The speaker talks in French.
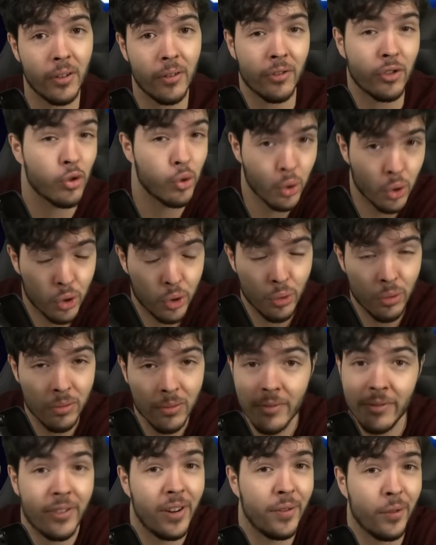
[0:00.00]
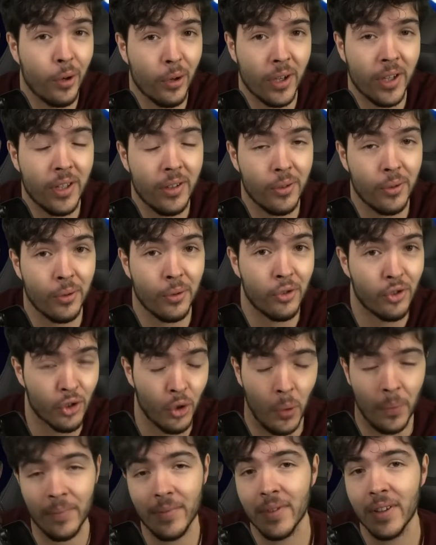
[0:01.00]
chouchou favori de
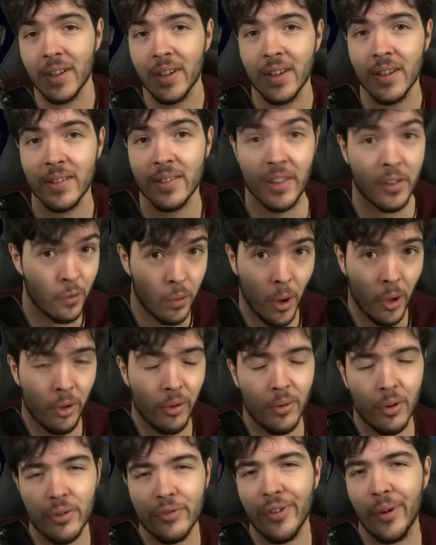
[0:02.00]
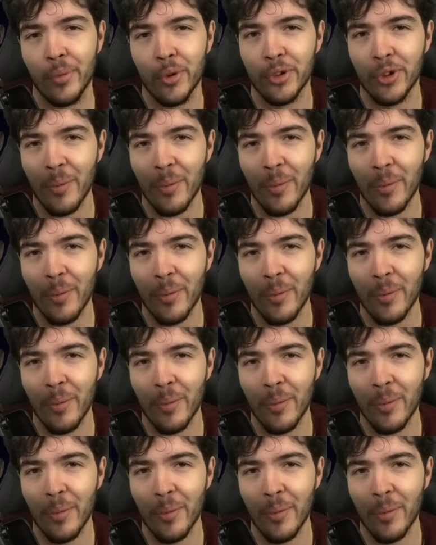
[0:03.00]
Cho. C'est Sword, le fameux